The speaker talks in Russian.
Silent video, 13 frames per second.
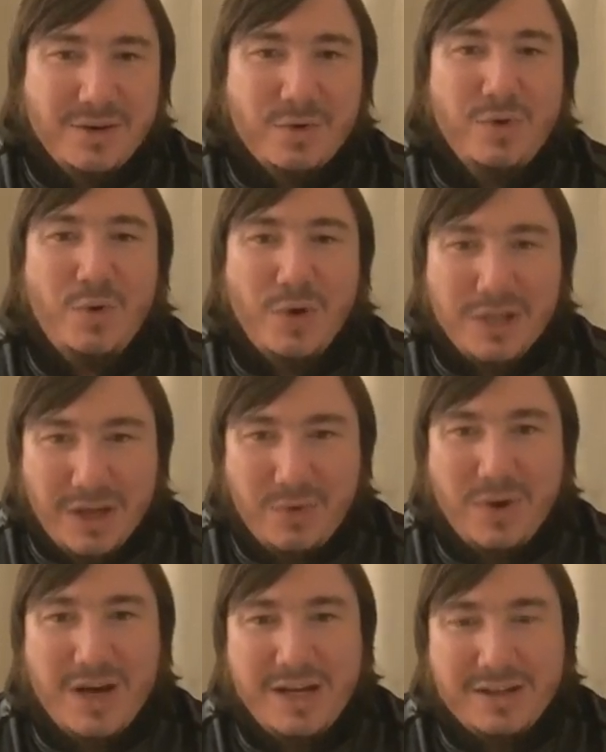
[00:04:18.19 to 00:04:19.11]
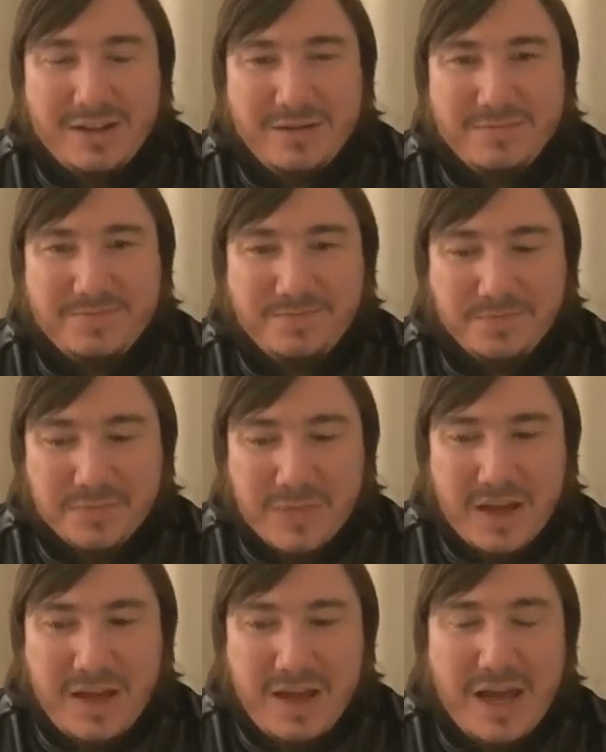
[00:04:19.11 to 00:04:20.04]
Куль Аллаху Ахад.
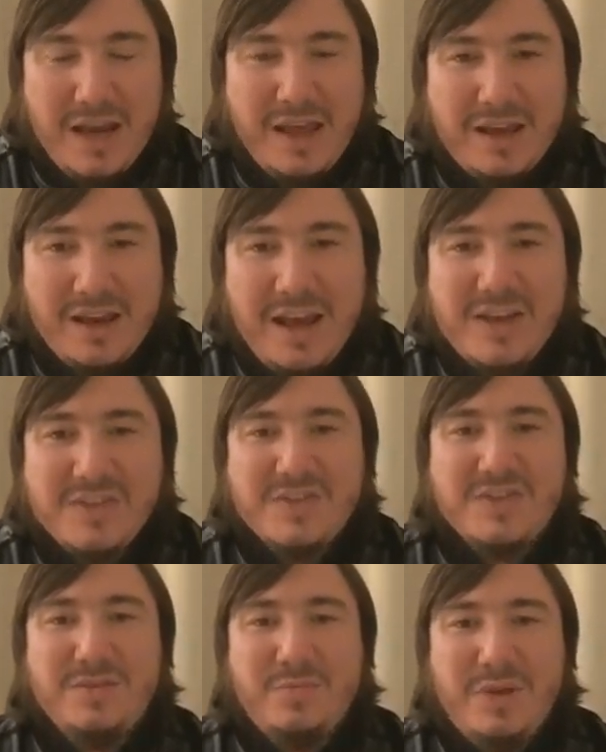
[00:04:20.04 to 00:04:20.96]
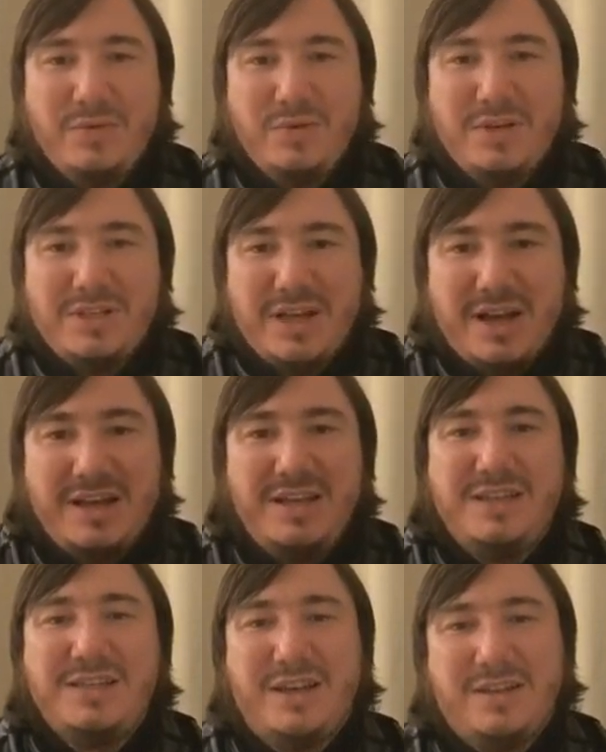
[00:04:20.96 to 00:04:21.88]
Аль-Ихляс переводится как
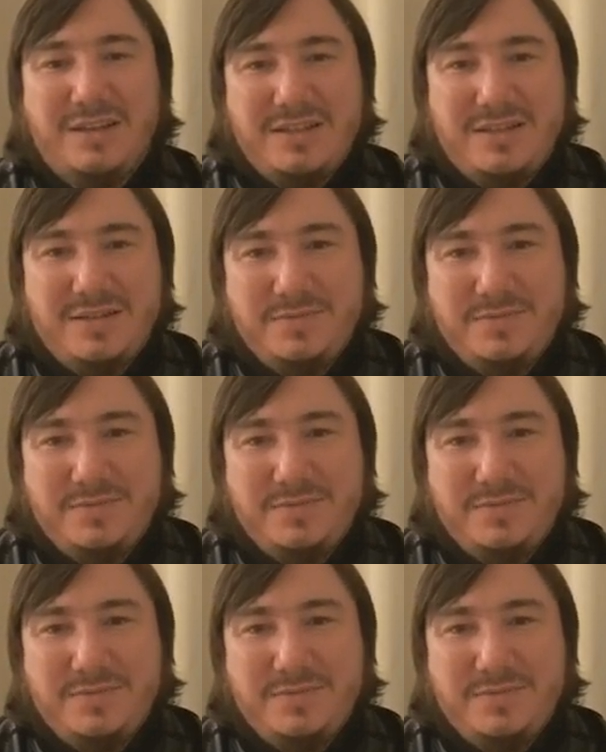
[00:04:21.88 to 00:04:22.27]
искренность.